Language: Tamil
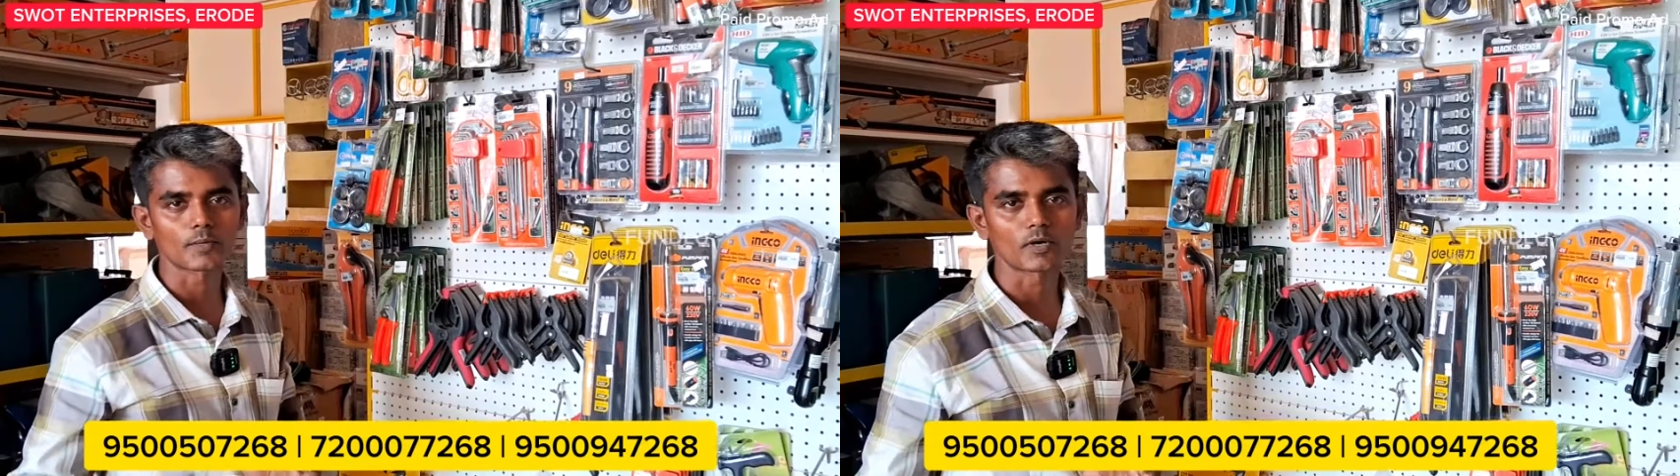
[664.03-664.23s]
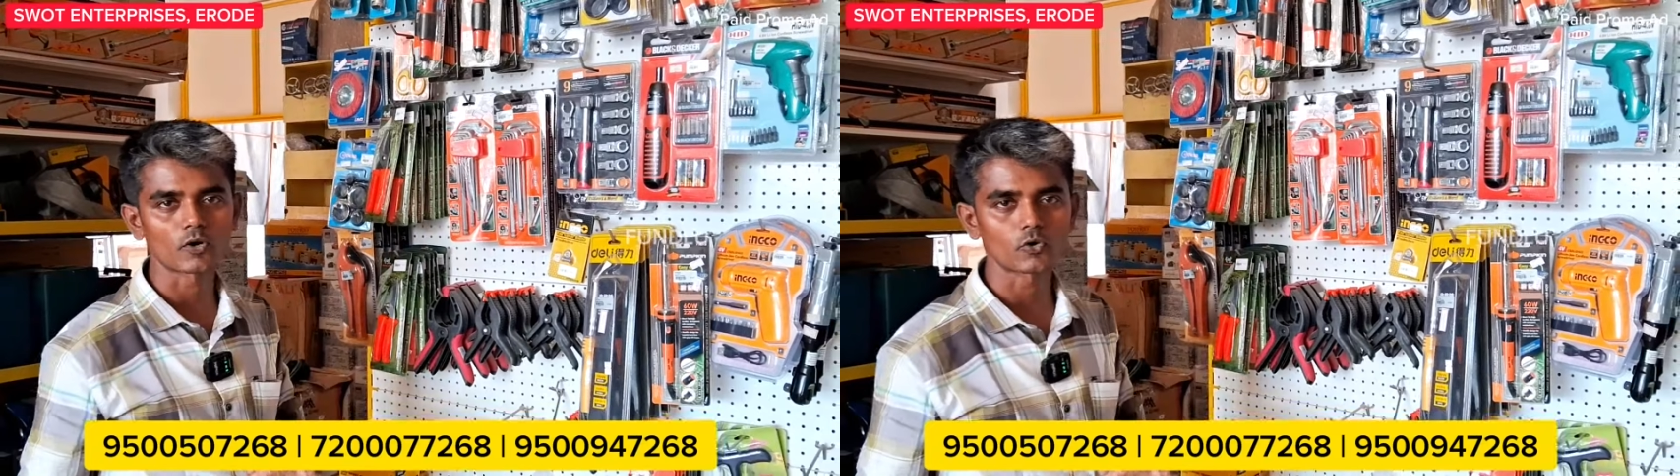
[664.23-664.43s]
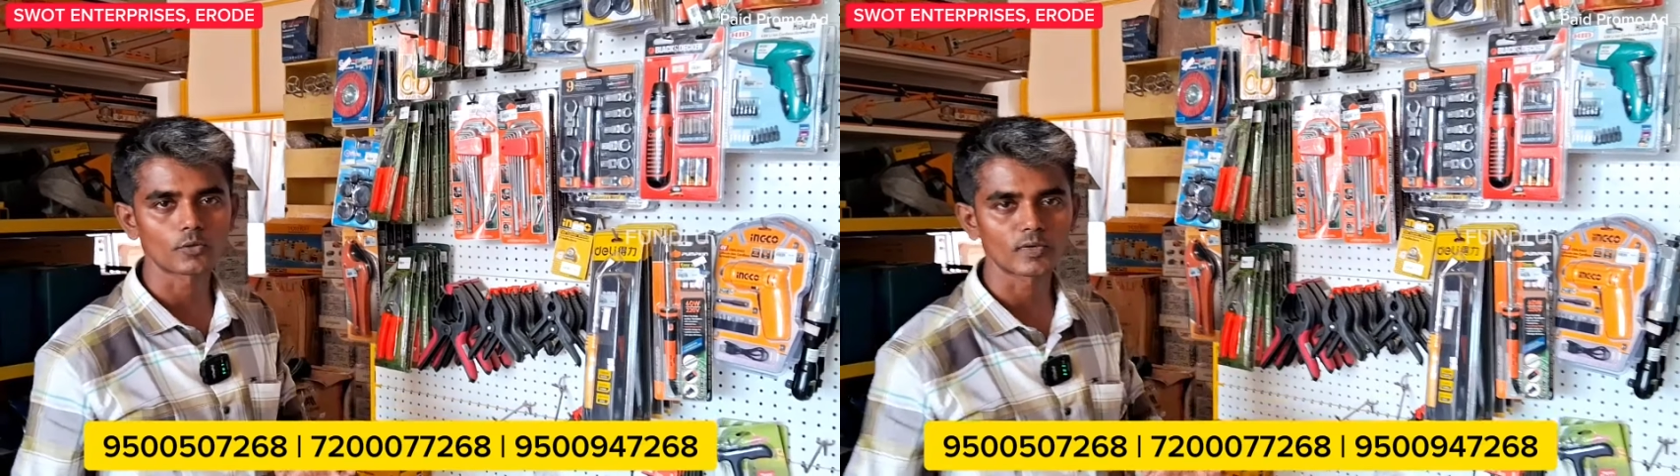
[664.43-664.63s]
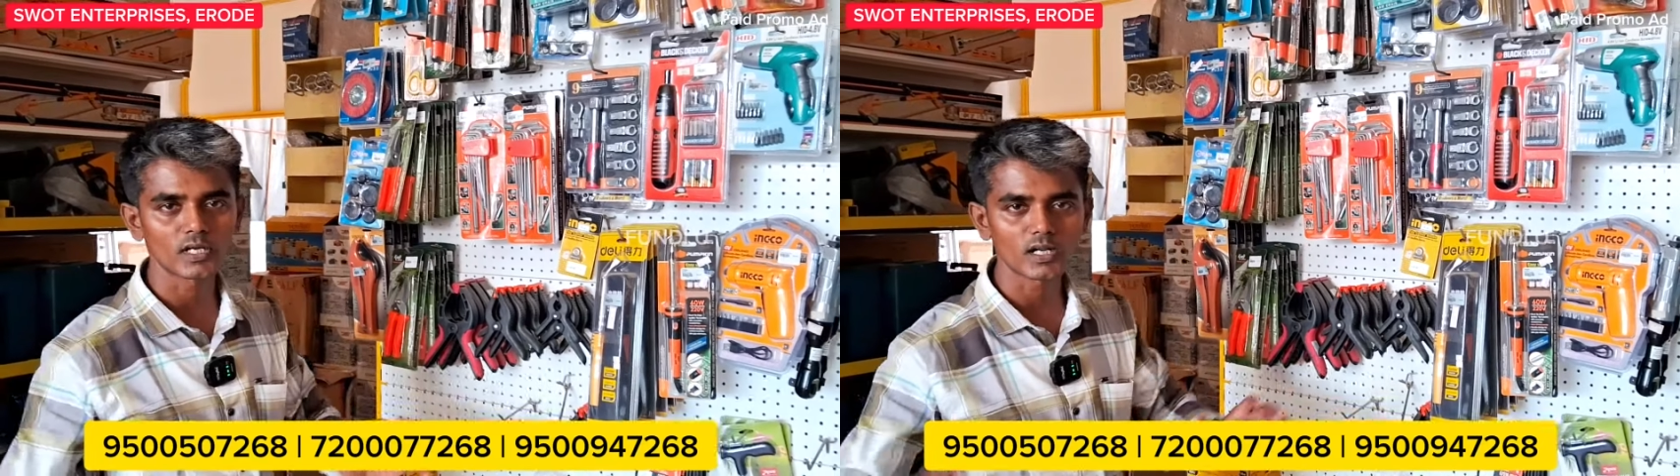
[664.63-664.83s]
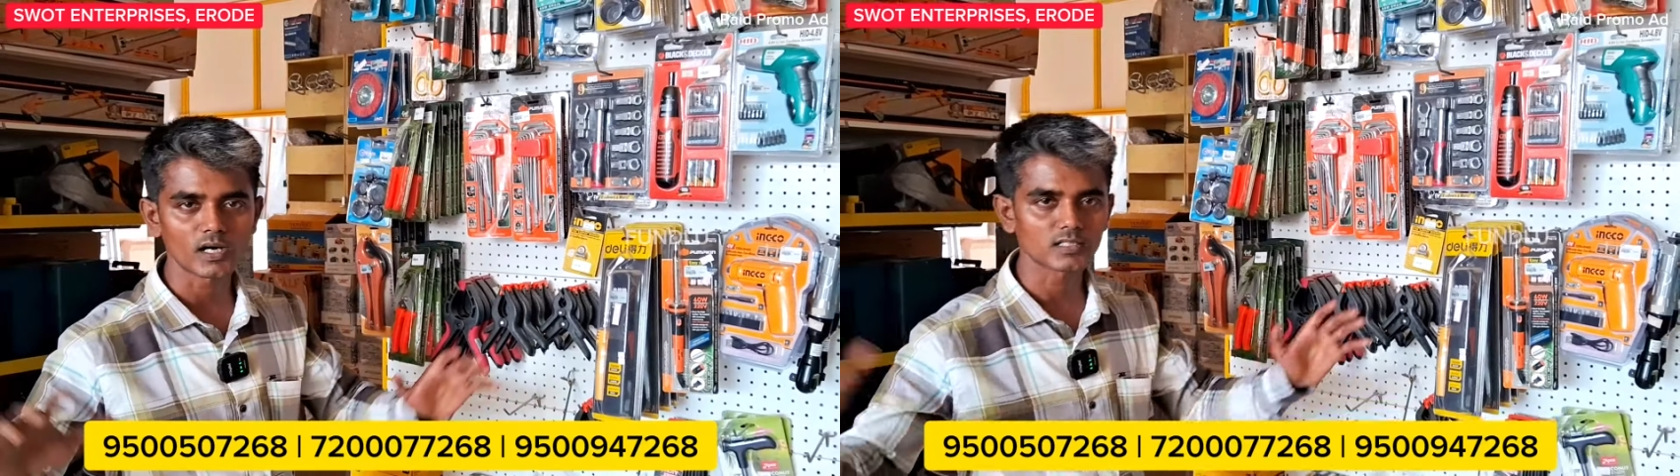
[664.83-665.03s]
ஷாப்பாக இருக்கட்டும் ஒரு பெரிய
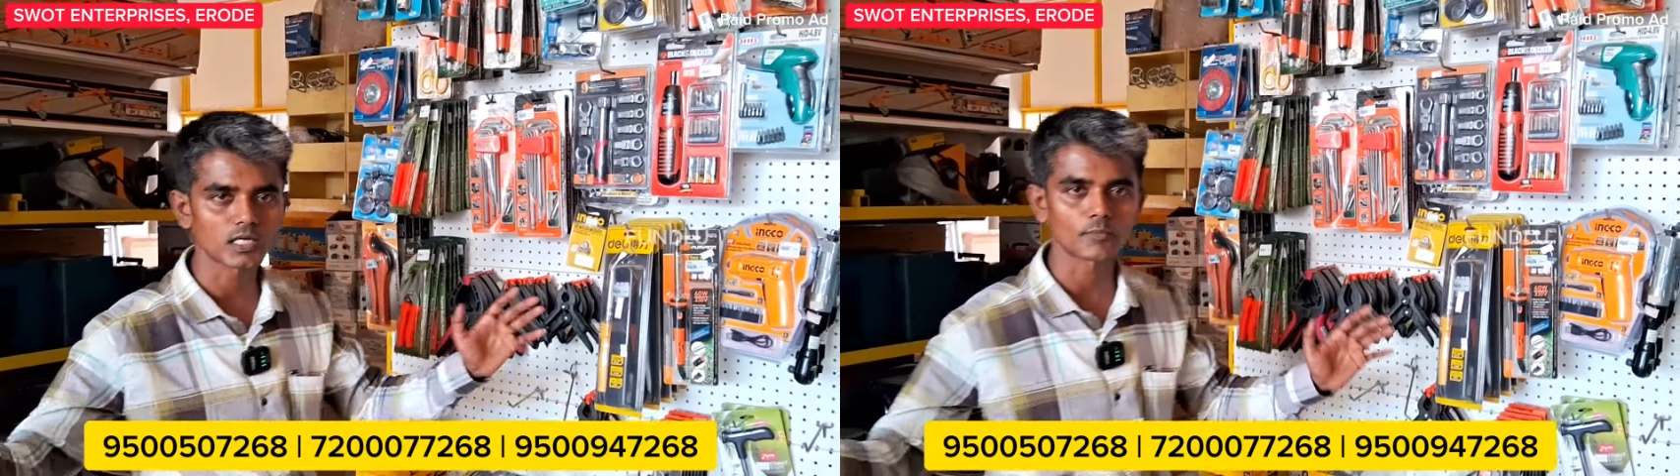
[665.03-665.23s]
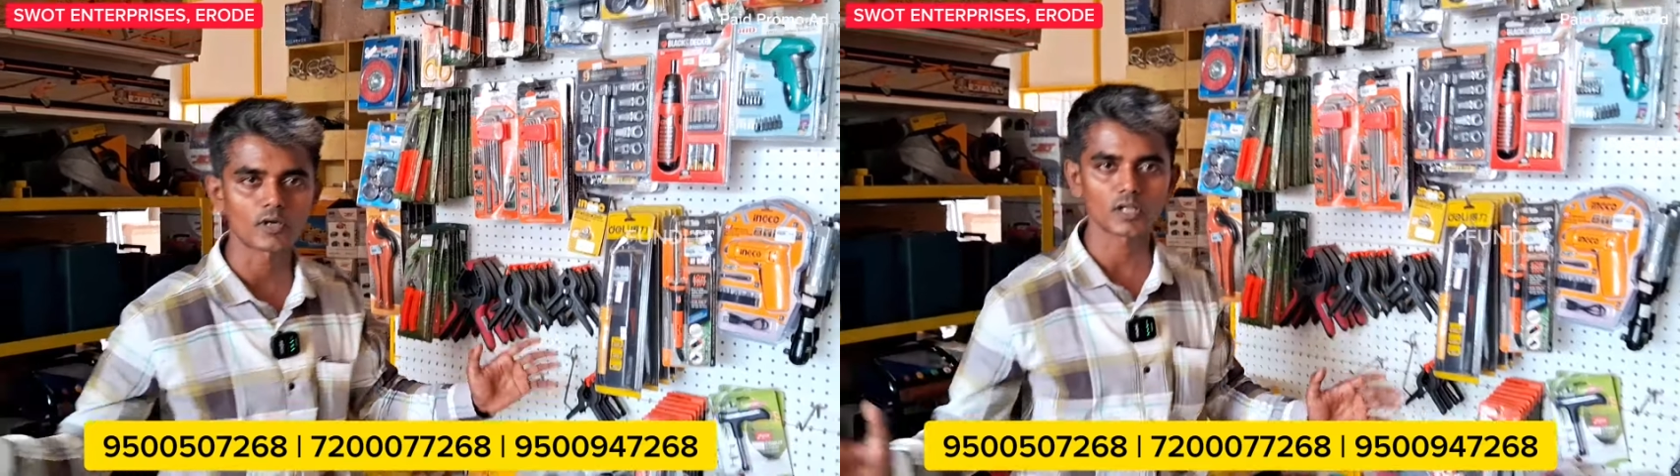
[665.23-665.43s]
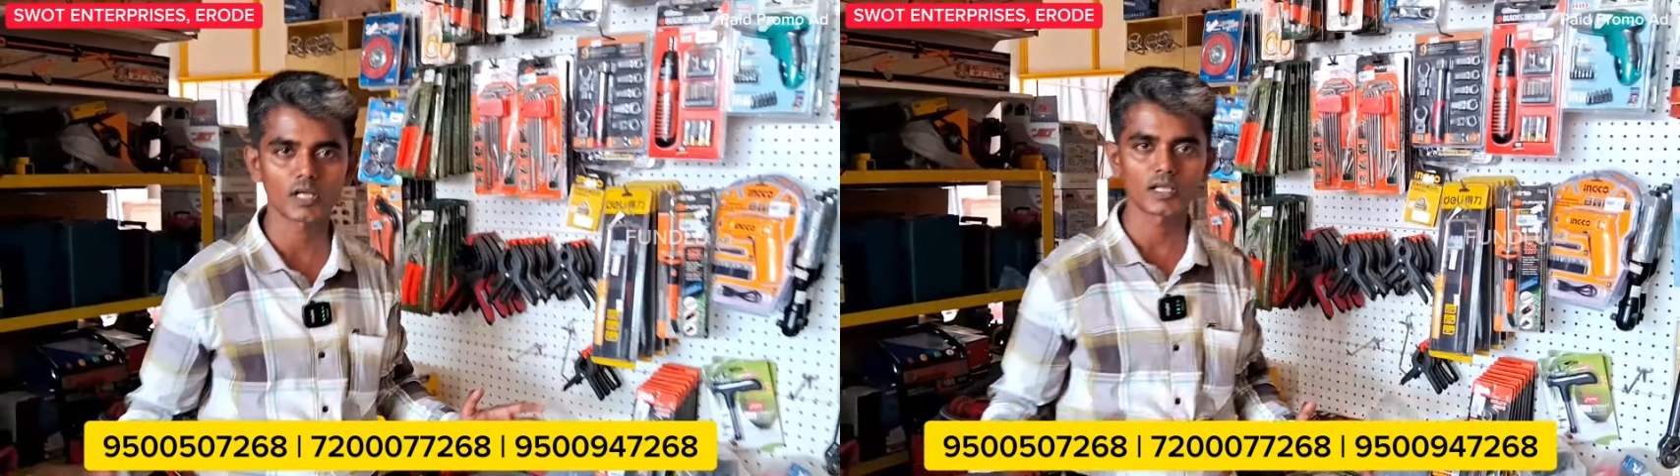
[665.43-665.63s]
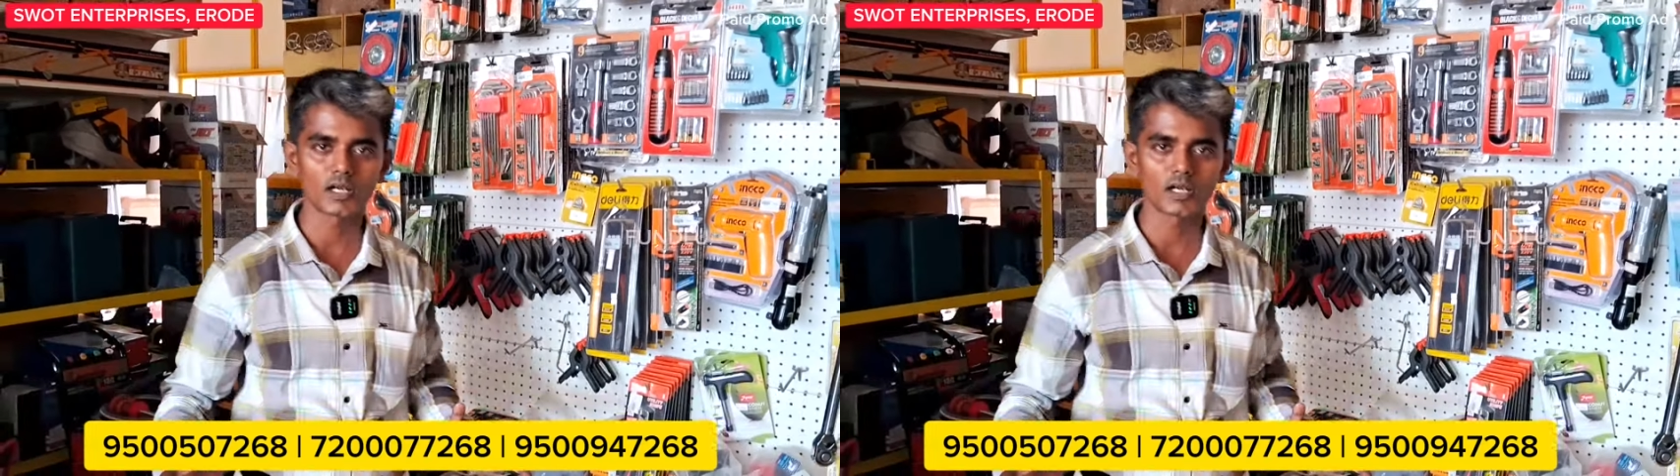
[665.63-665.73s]
லாரி சாப்பாடு இருக்குங்க